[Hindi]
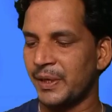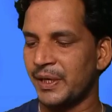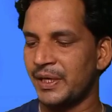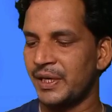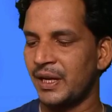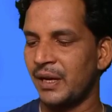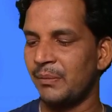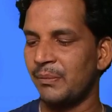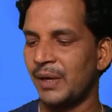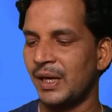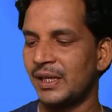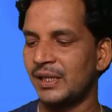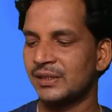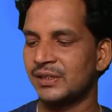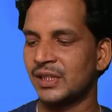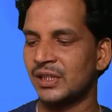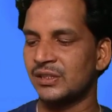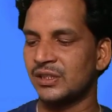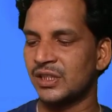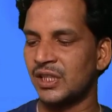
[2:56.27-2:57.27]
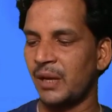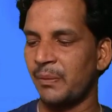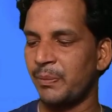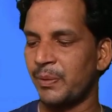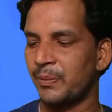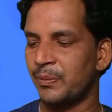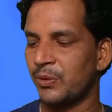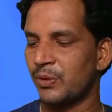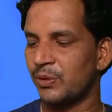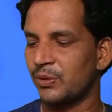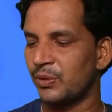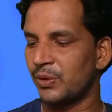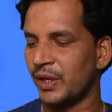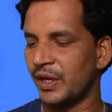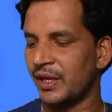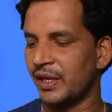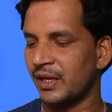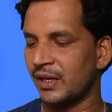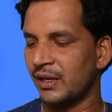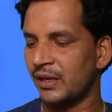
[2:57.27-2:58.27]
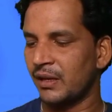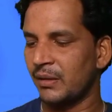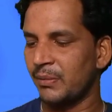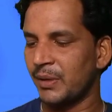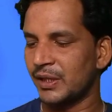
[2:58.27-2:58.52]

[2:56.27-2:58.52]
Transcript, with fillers: परिणाम वाले संस्था प्रमुख को एक